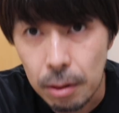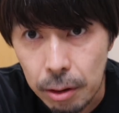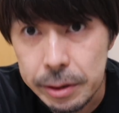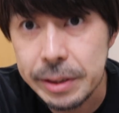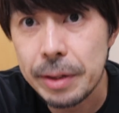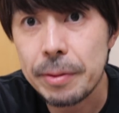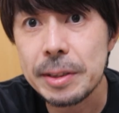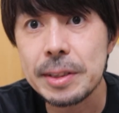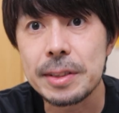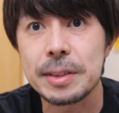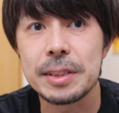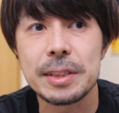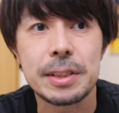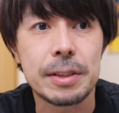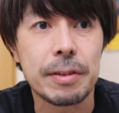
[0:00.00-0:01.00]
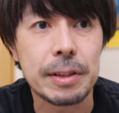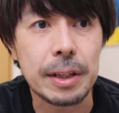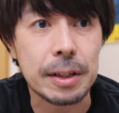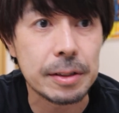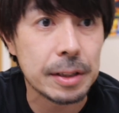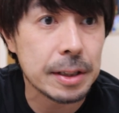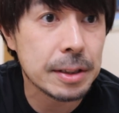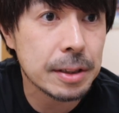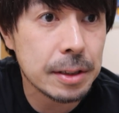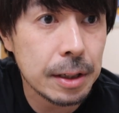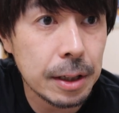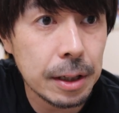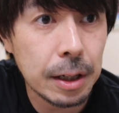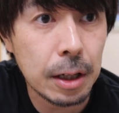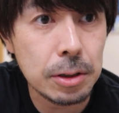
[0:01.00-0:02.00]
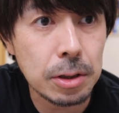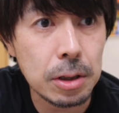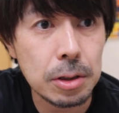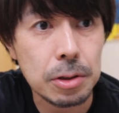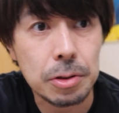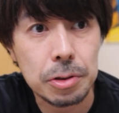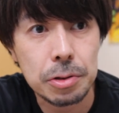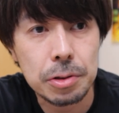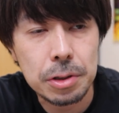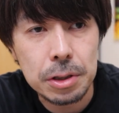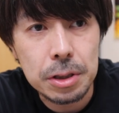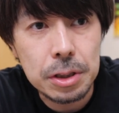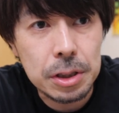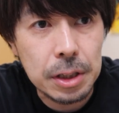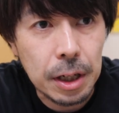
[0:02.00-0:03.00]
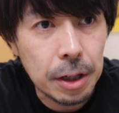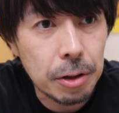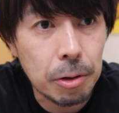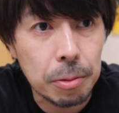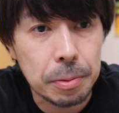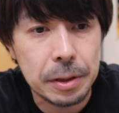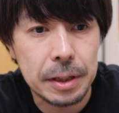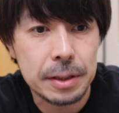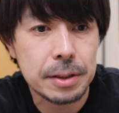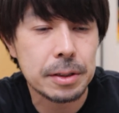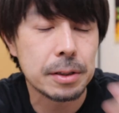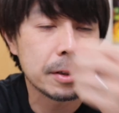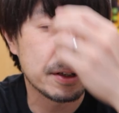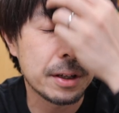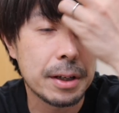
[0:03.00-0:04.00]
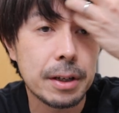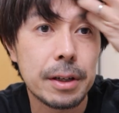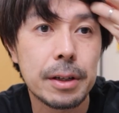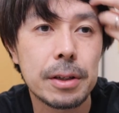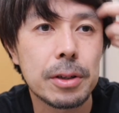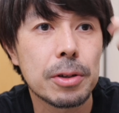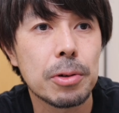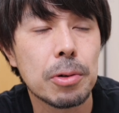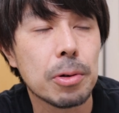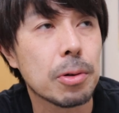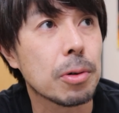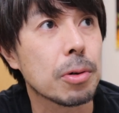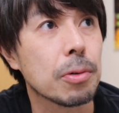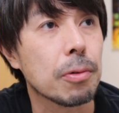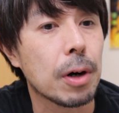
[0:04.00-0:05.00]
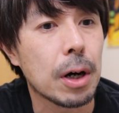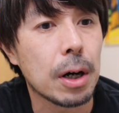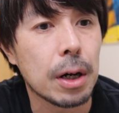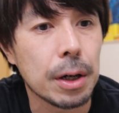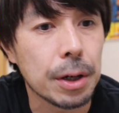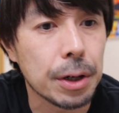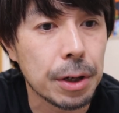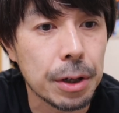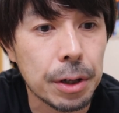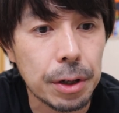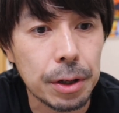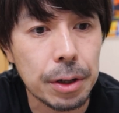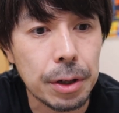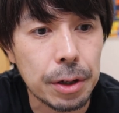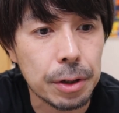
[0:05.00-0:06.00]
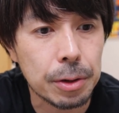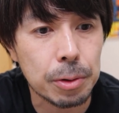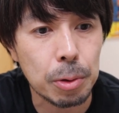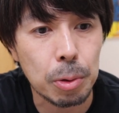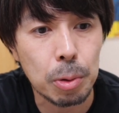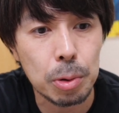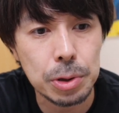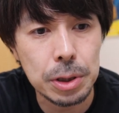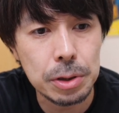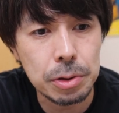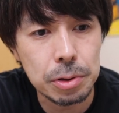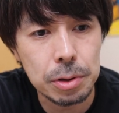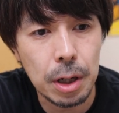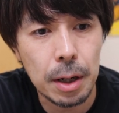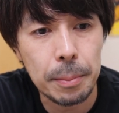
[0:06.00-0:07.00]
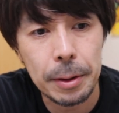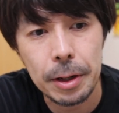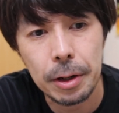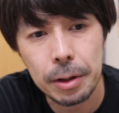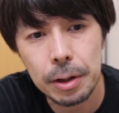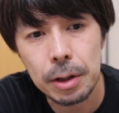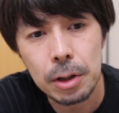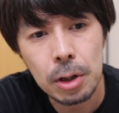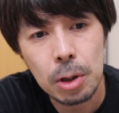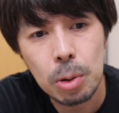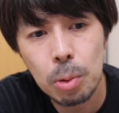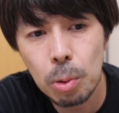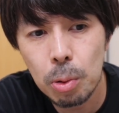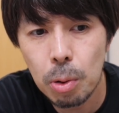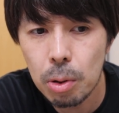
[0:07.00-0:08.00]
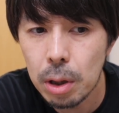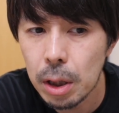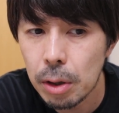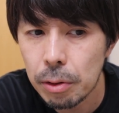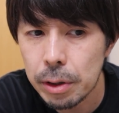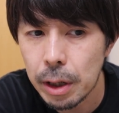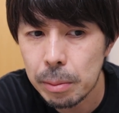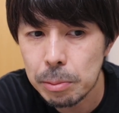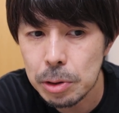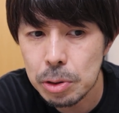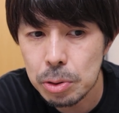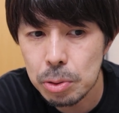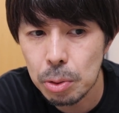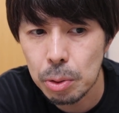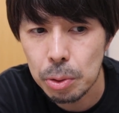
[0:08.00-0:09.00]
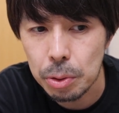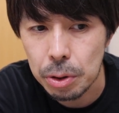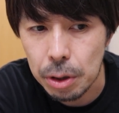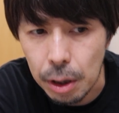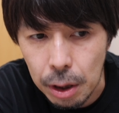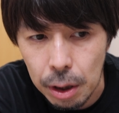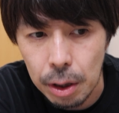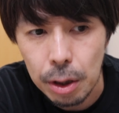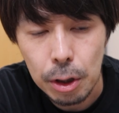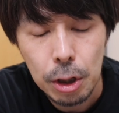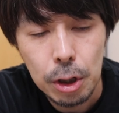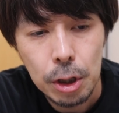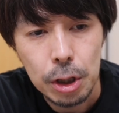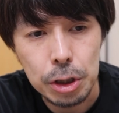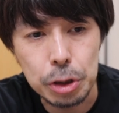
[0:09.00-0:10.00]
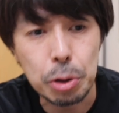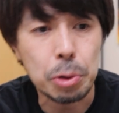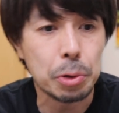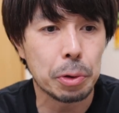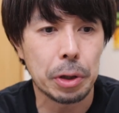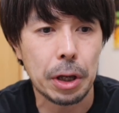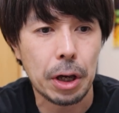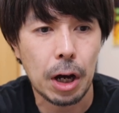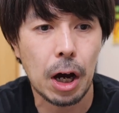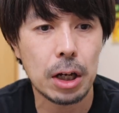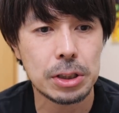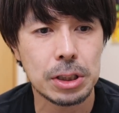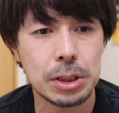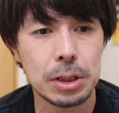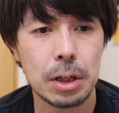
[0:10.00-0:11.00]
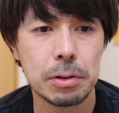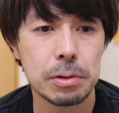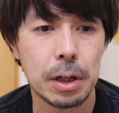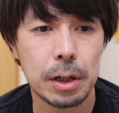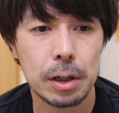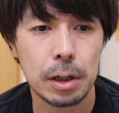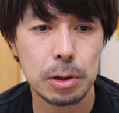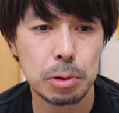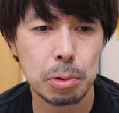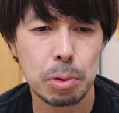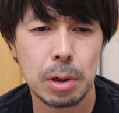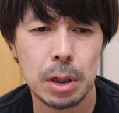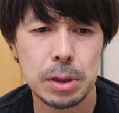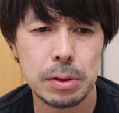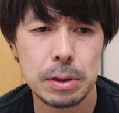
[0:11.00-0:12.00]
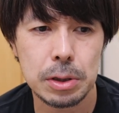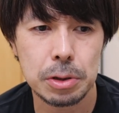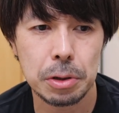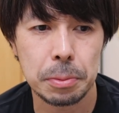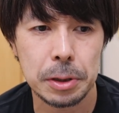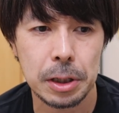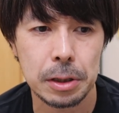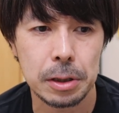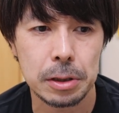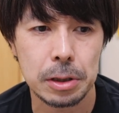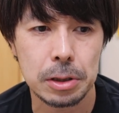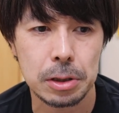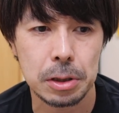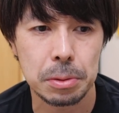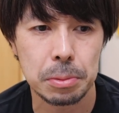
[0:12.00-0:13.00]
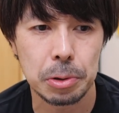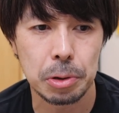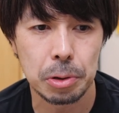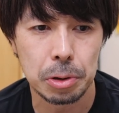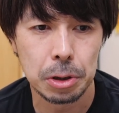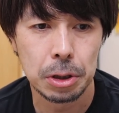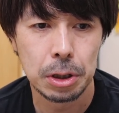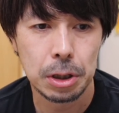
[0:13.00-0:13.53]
おはようございます。西田渉です。8月17日火曜日ですね。今日は、午前中が雨かな。午後からはやみそうで、いよいよね、明日ぐらいからちょっと風は強いみたいなんですけども、